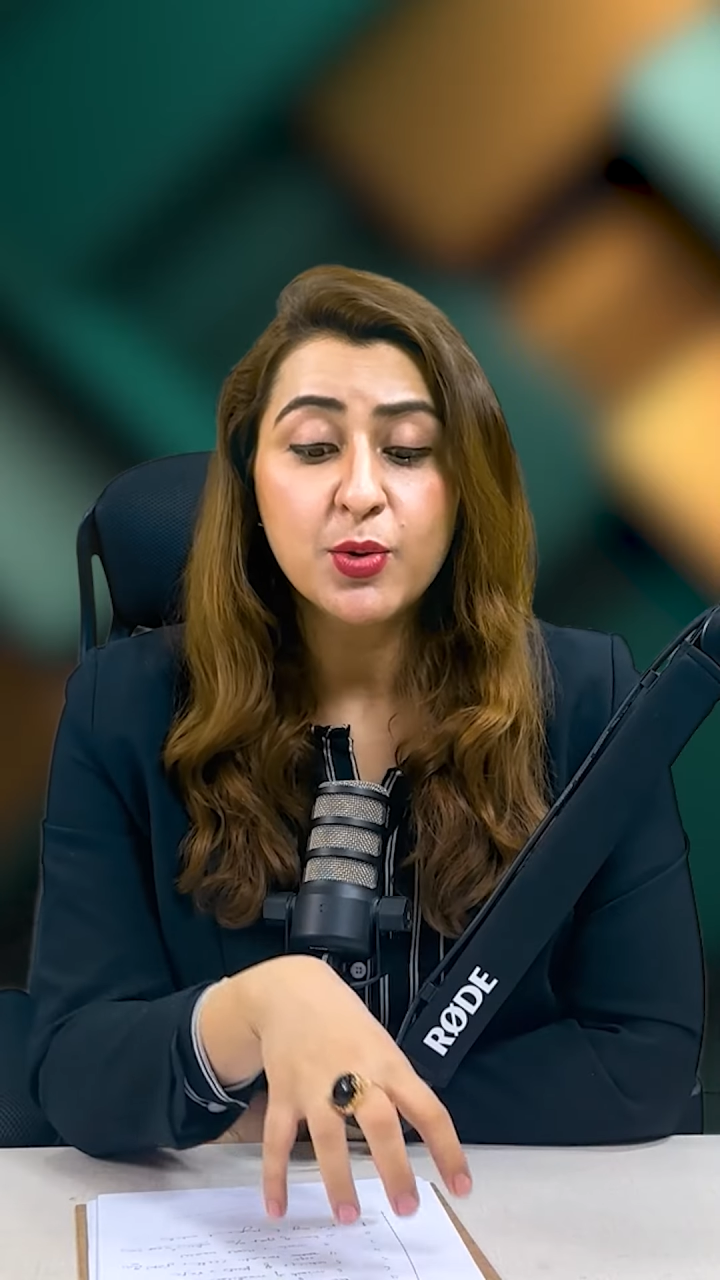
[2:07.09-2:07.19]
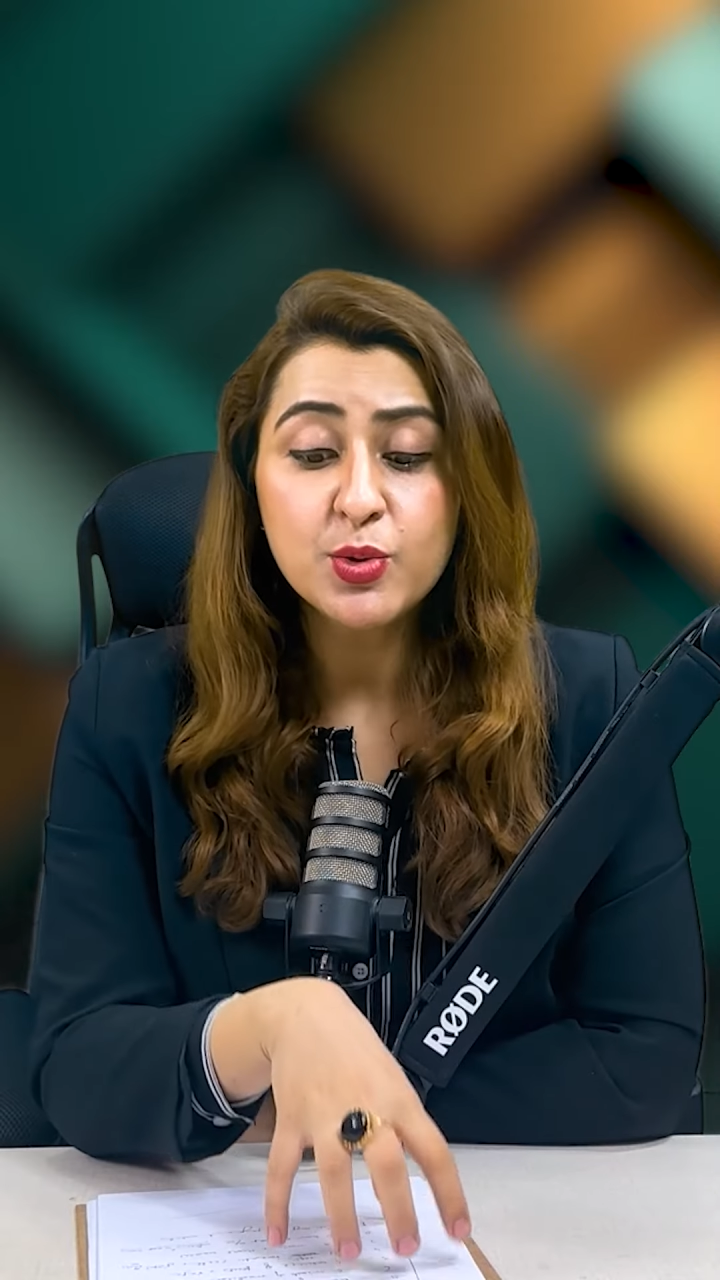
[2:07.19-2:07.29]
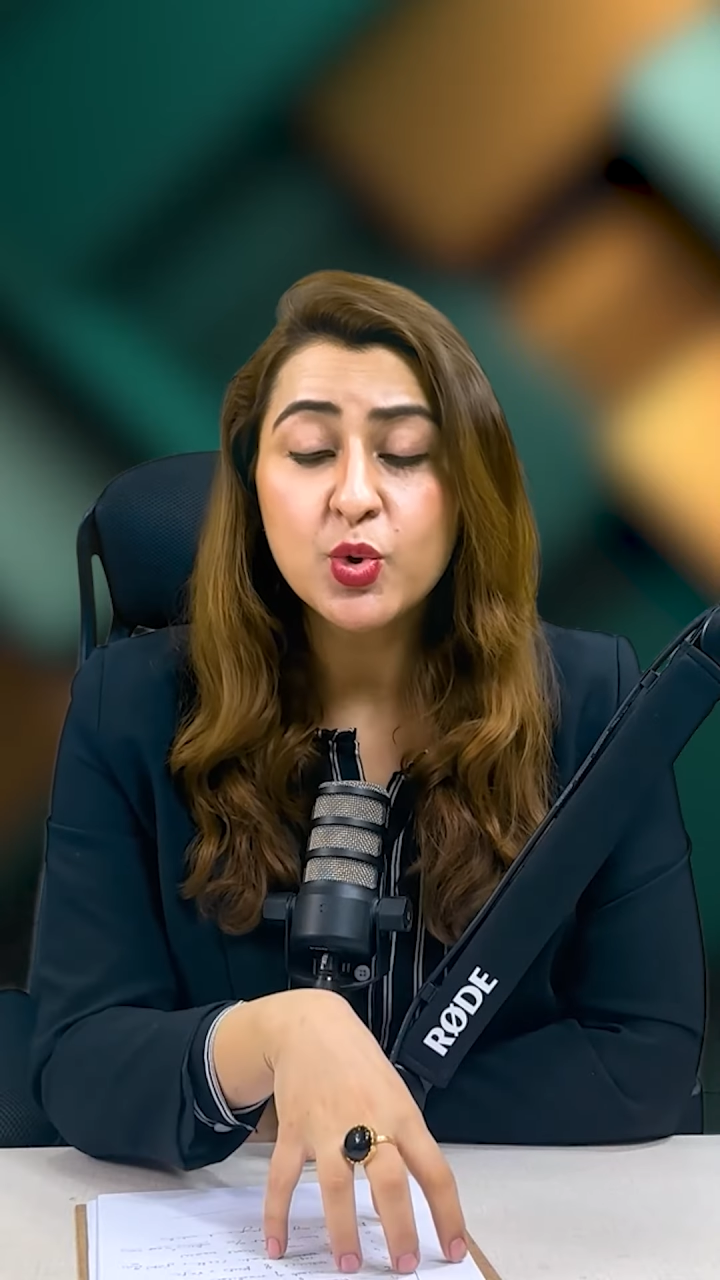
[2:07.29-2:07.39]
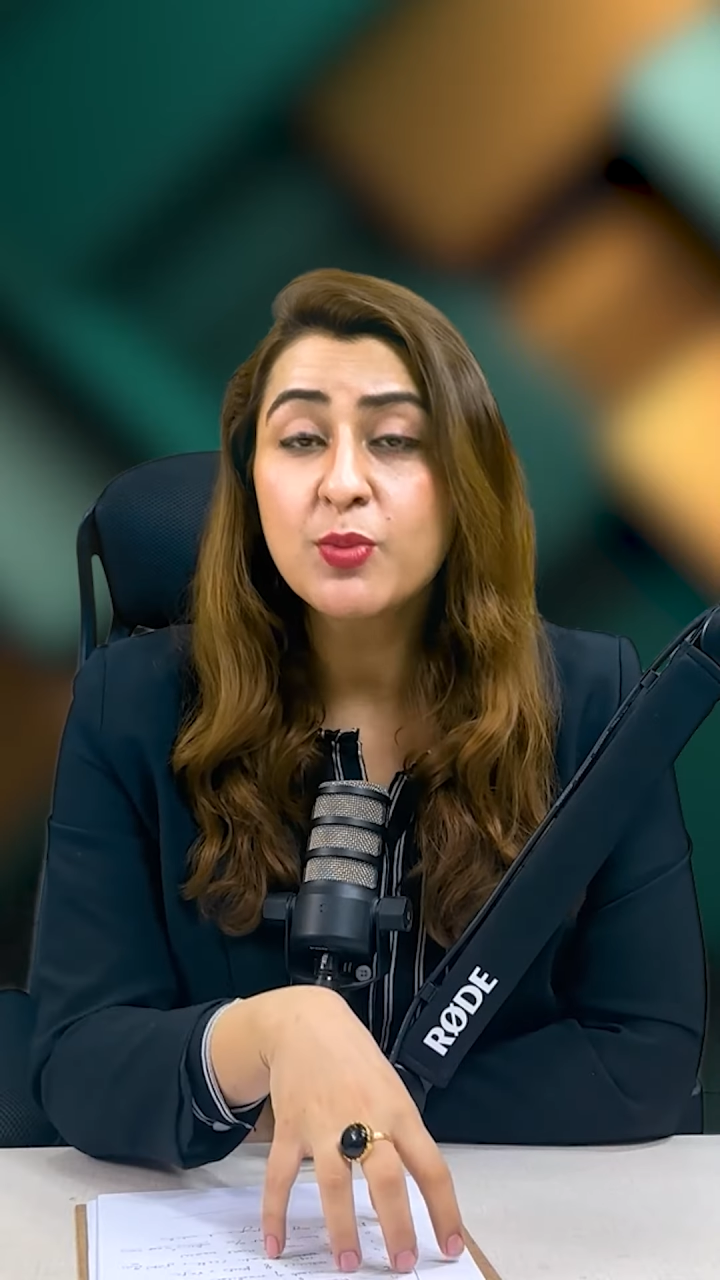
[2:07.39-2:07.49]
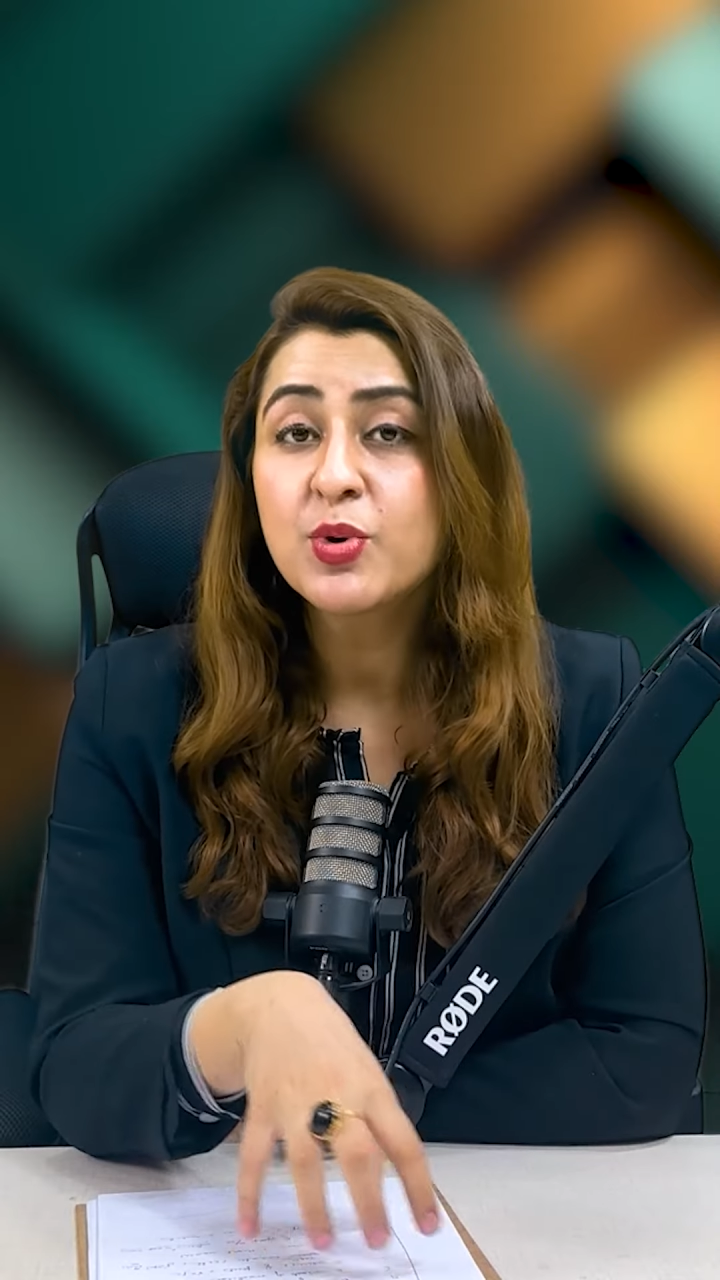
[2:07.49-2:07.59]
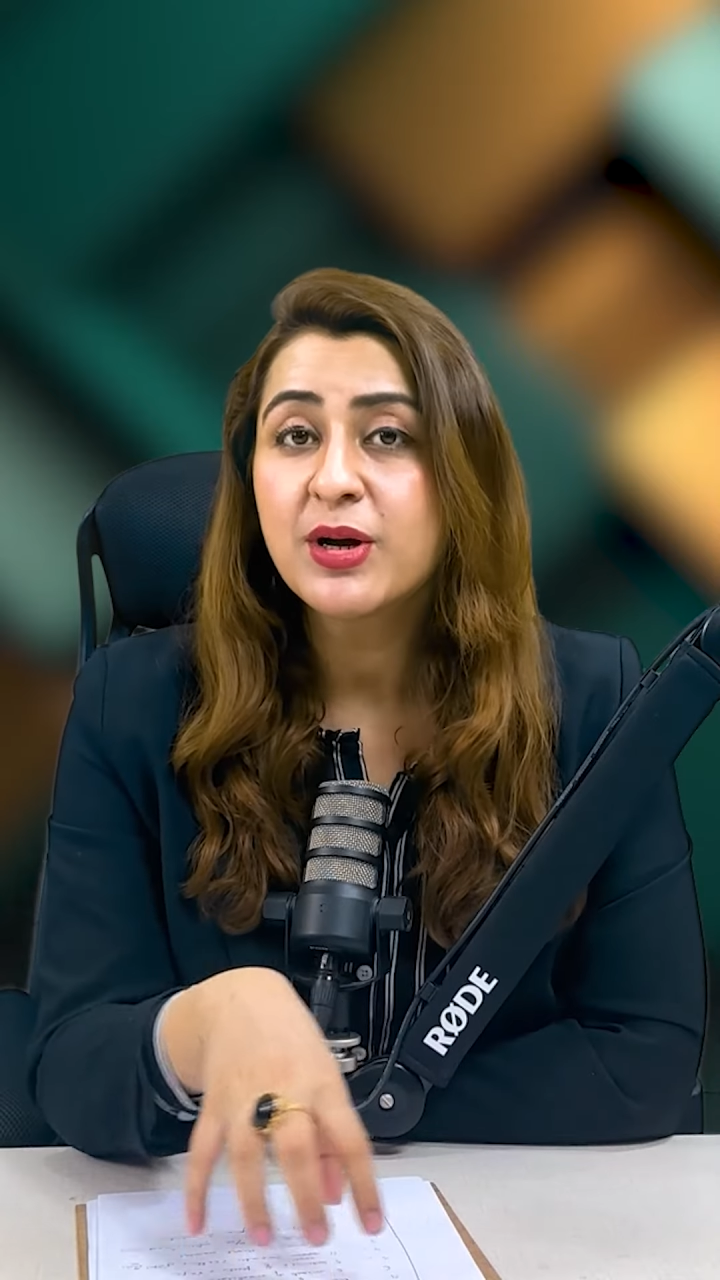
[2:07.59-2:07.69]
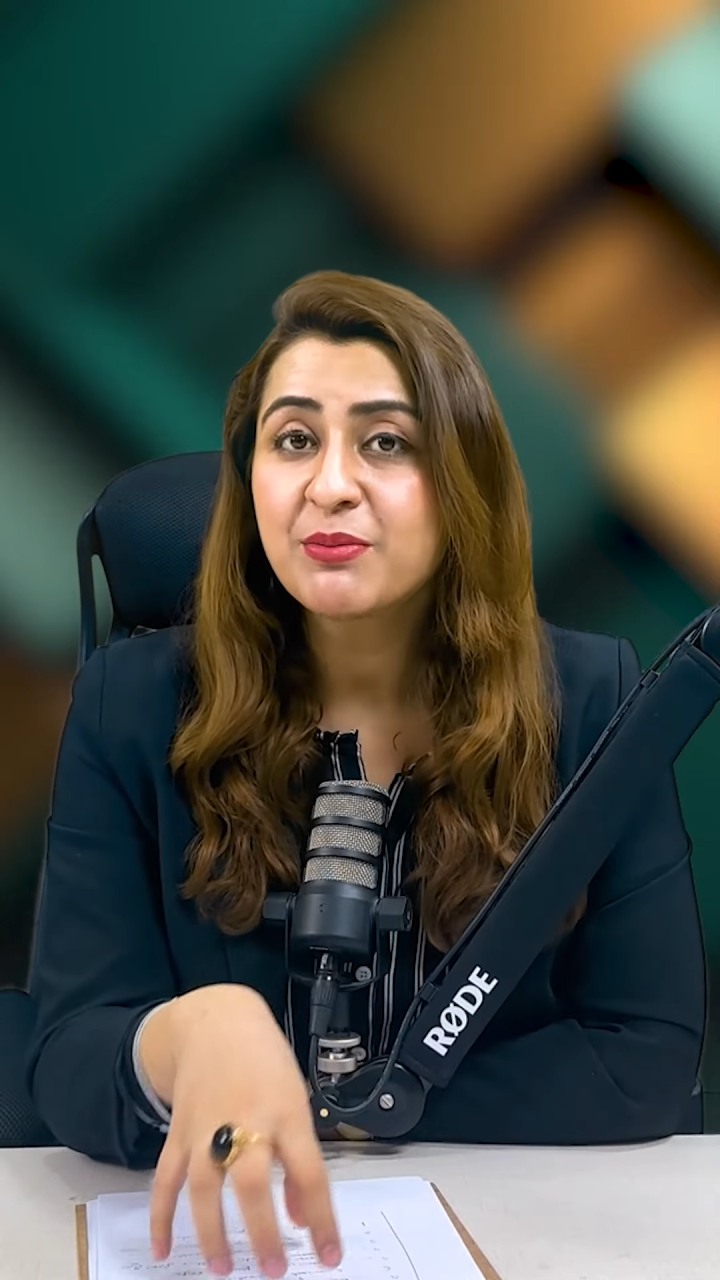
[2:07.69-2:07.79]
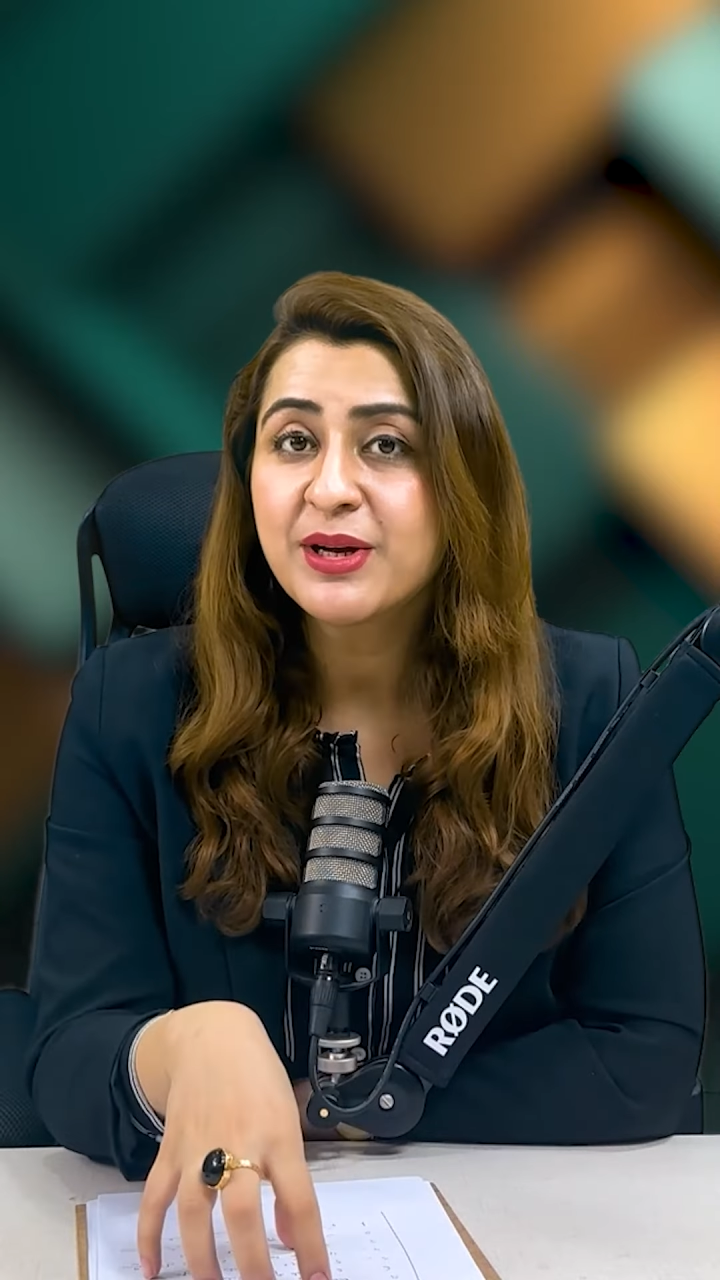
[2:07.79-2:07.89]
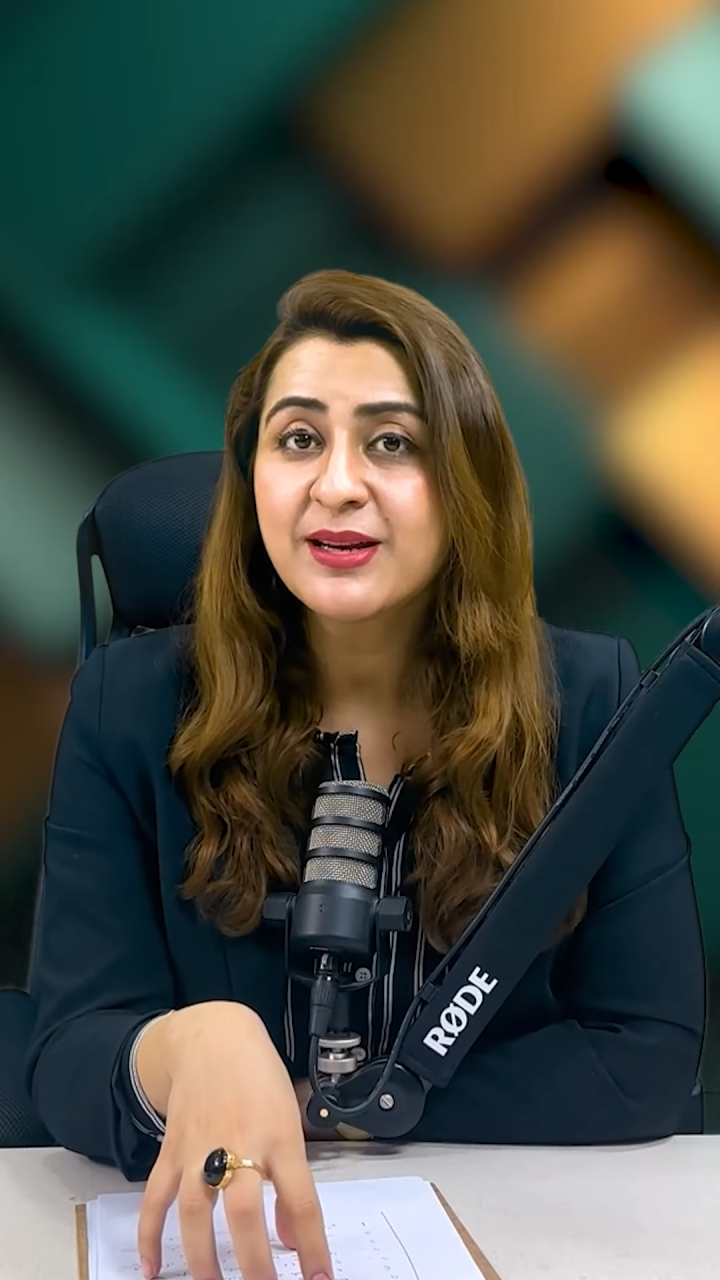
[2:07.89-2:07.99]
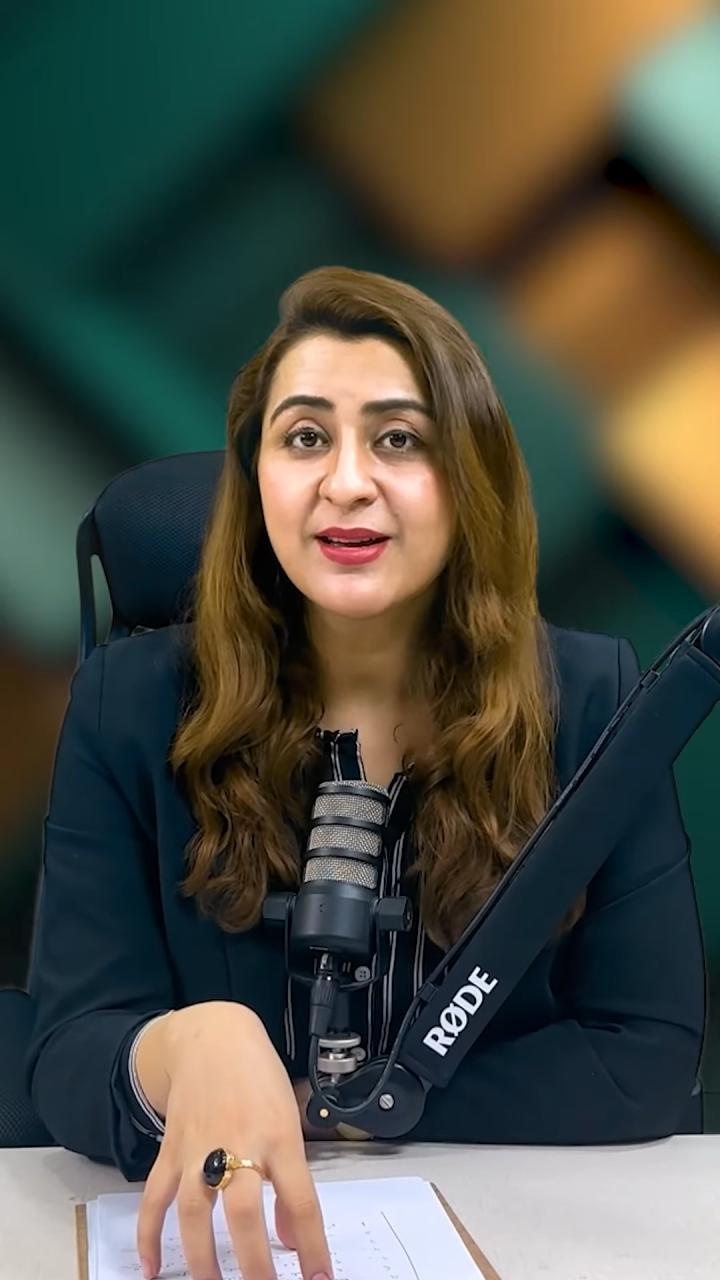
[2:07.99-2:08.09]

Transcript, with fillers: उनको मुकम्मल